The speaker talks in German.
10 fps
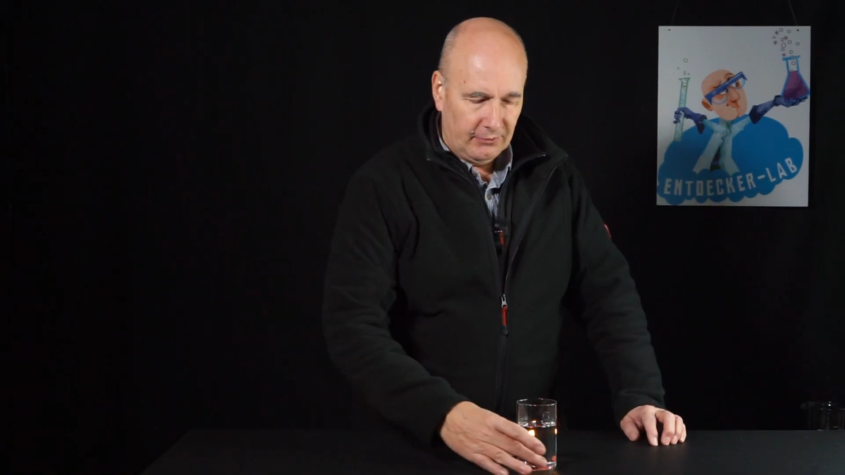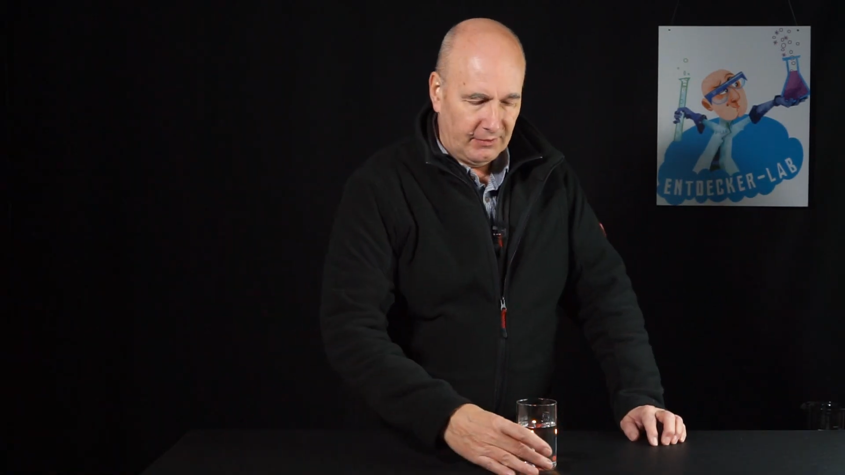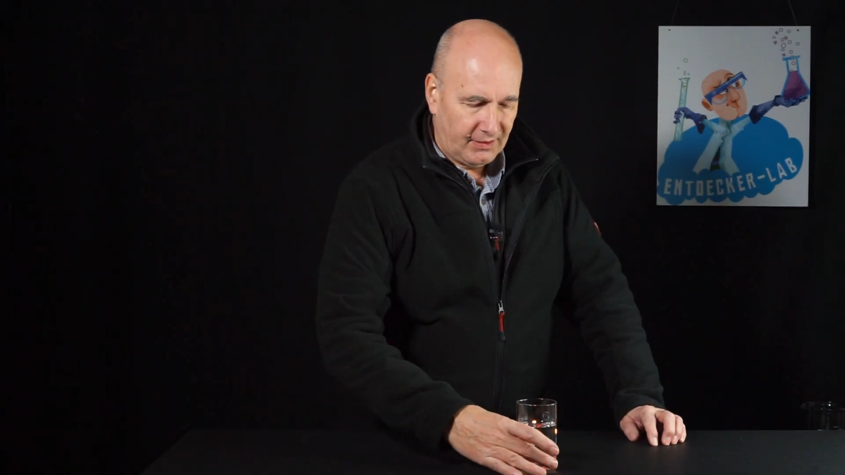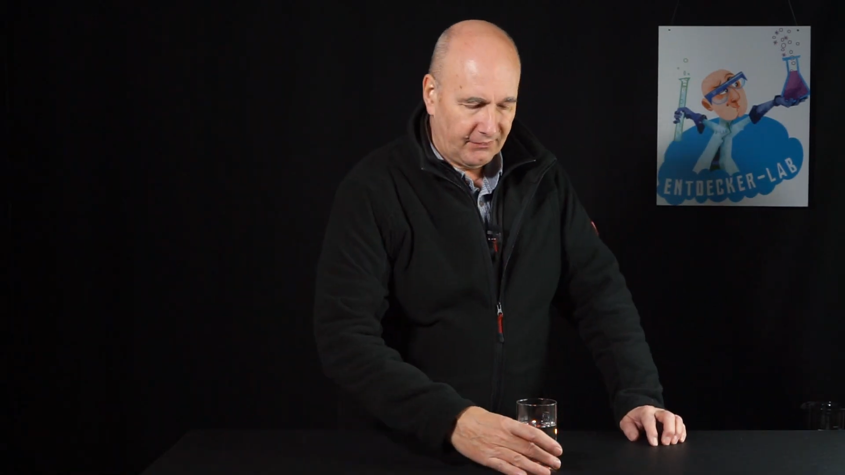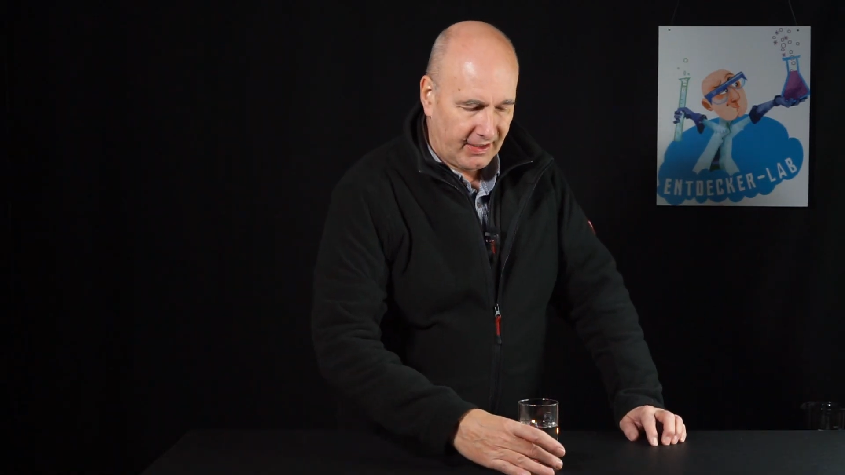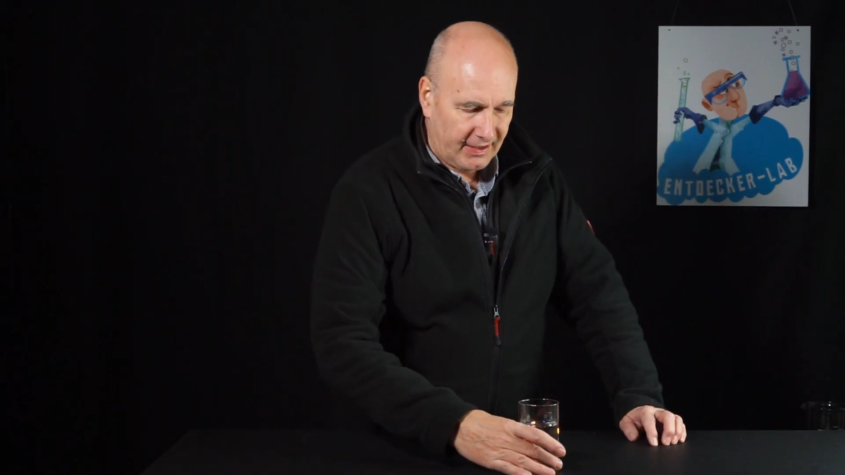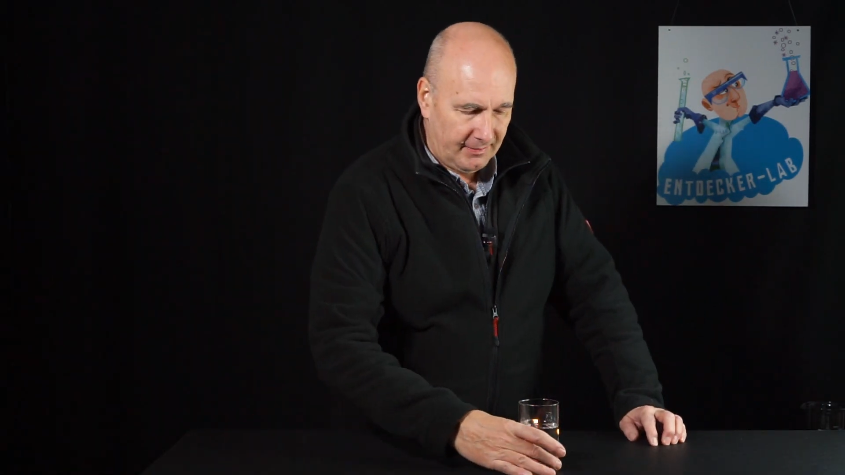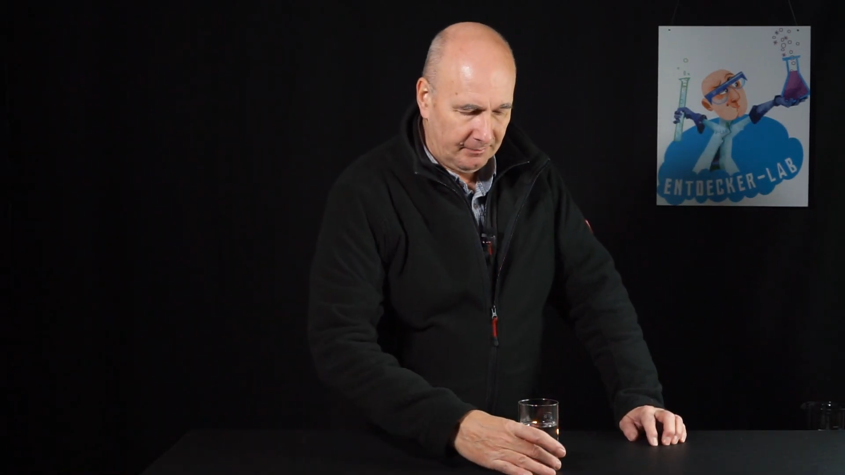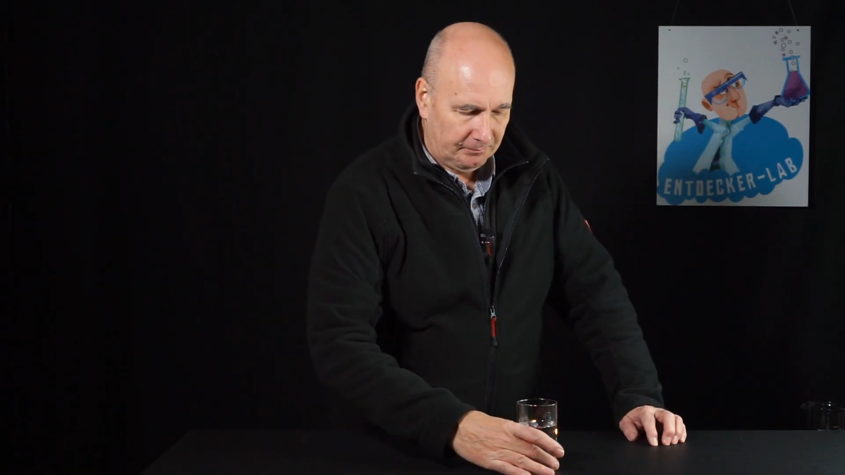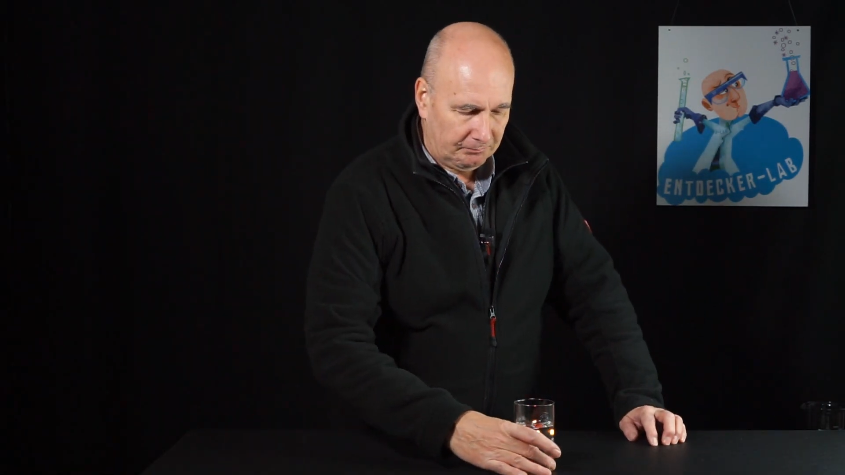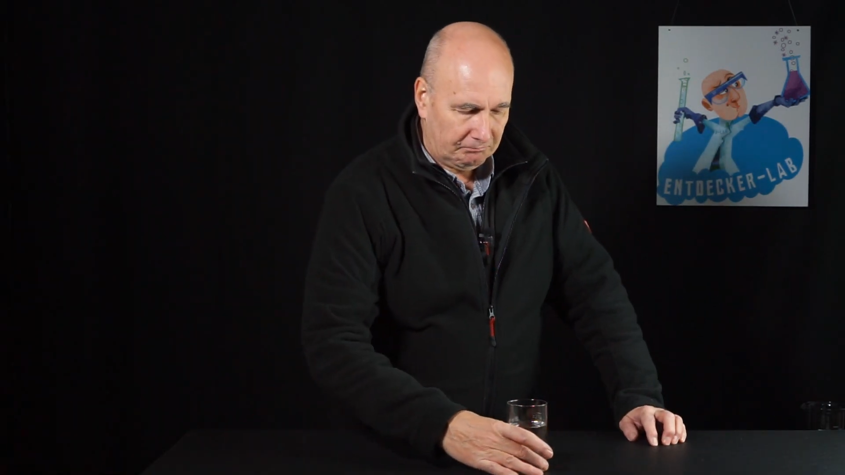und zwar